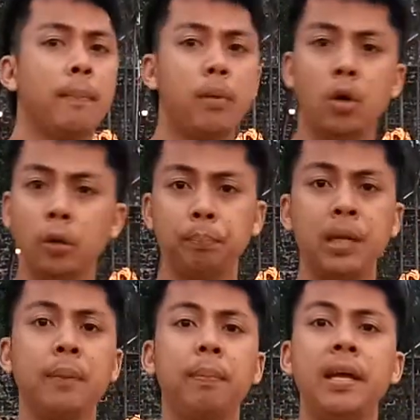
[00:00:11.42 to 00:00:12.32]
Buong
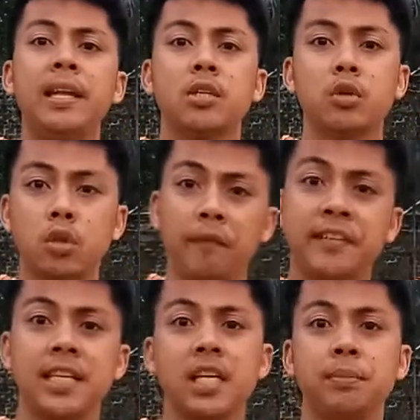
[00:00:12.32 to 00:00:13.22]
Pilipinas, Luzon,
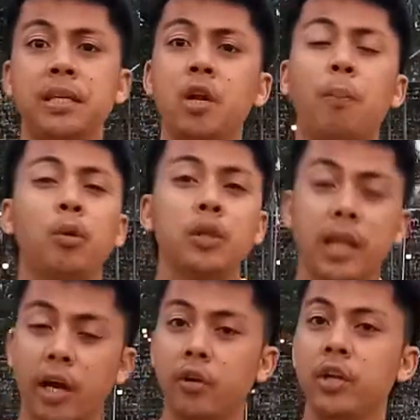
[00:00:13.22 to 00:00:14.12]
Visayas, Mindanao, punta
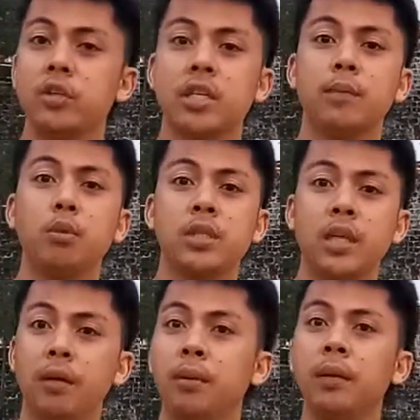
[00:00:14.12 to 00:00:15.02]
na kayo dito sa Cebu
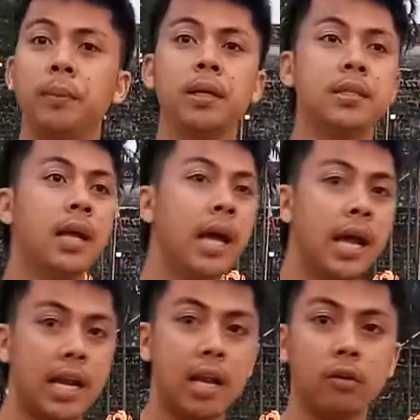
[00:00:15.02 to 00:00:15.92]
City, Philippines.
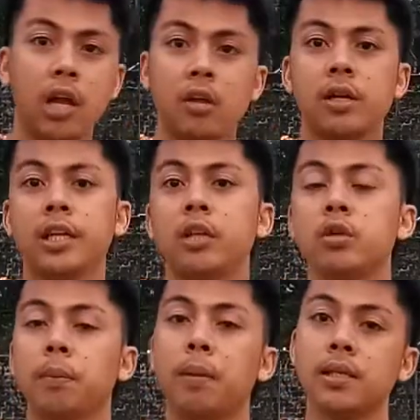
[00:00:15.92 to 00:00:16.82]
Lalong-lalo na dito
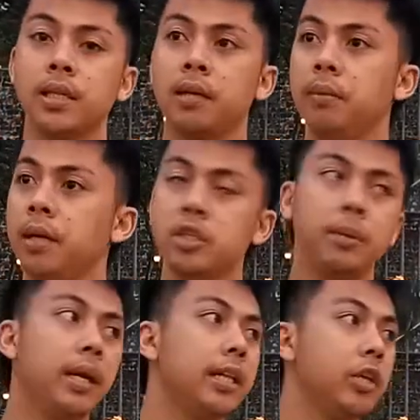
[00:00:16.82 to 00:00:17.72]
sa Plaza Independencia,
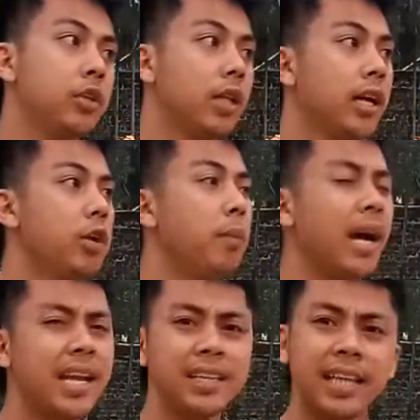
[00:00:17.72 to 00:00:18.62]
makikita nyo talaga yung
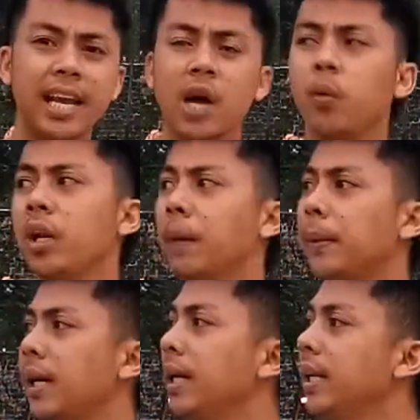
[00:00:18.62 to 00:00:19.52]
magandang tanawin,
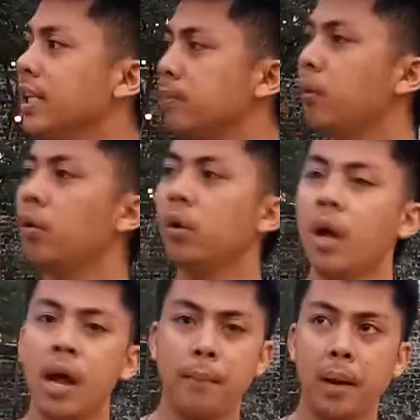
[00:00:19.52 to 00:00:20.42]
napakalinis po.
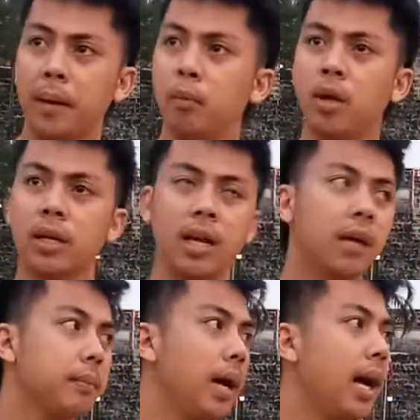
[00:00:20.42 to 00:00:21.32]
Mga
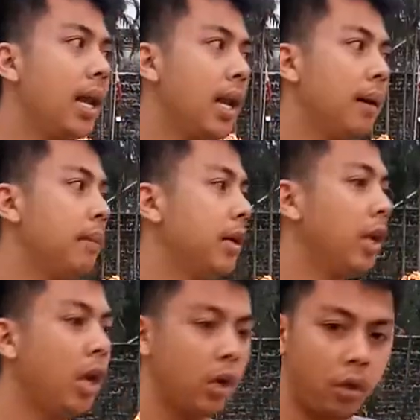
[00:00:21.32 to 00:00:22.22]
bulaklat, mga halaman,
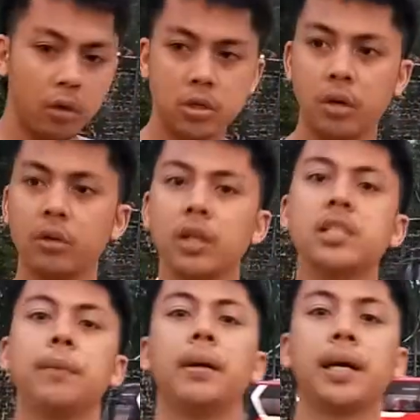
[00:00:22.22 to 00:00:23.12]
yung surroundings,
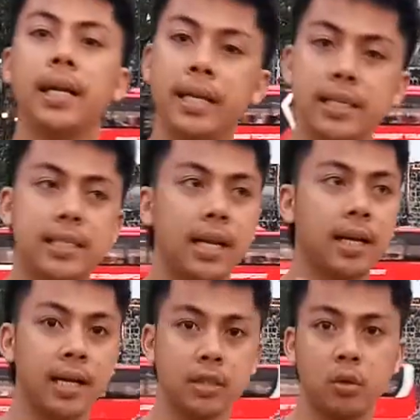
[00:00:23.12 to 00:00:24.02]
napakalinis
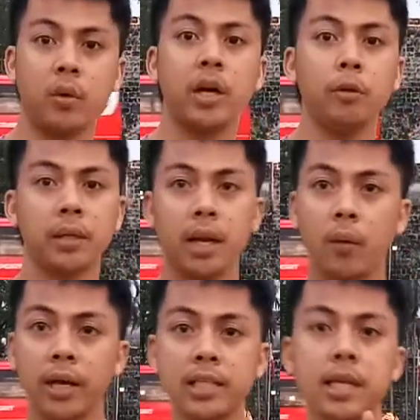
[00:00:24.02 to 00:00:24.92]
talaga. So, huwag kayong
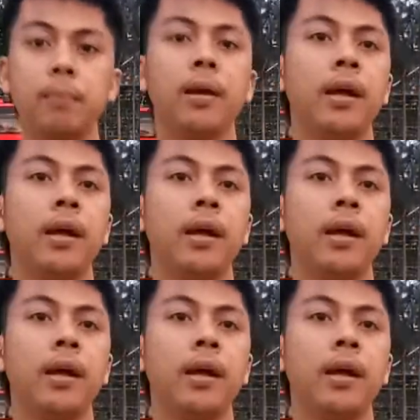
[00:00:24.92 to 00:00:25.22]
magdalawang isip.